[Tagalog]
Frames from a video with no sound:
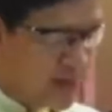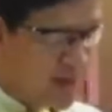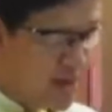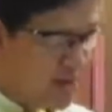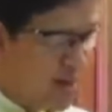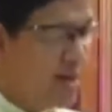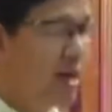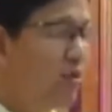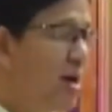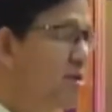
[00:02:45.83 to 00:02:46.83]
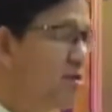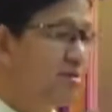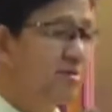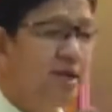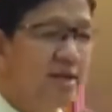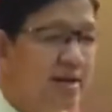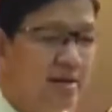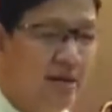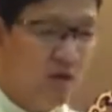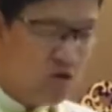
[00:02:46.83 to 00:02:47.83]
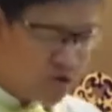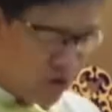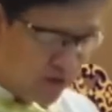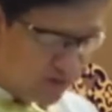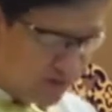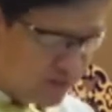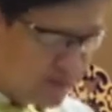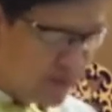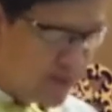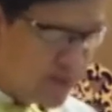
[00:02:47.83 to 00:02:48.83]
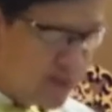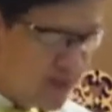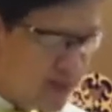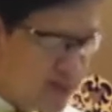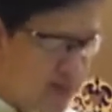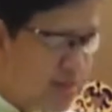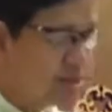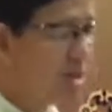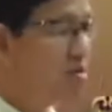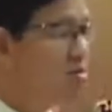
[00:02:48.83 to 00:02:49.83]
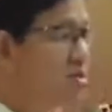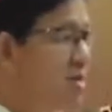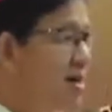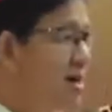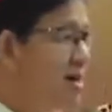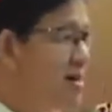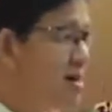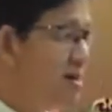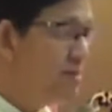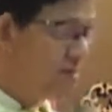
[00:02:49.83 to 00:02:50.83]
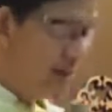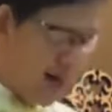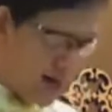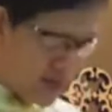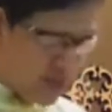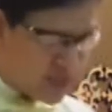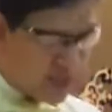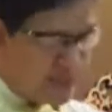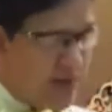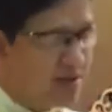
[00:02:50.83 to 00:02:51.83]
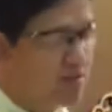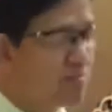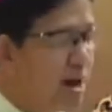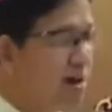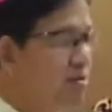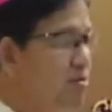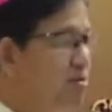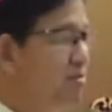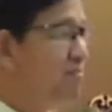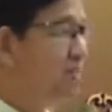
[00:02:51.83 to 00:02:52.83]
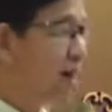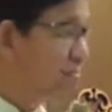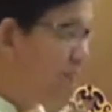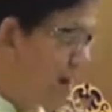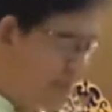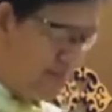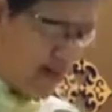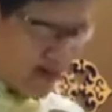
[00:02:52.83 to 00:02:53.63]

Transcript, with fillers: Dili awayon, dili dauton. Dasigon siya, pinaagis sa mahigugmaong pagmaymay.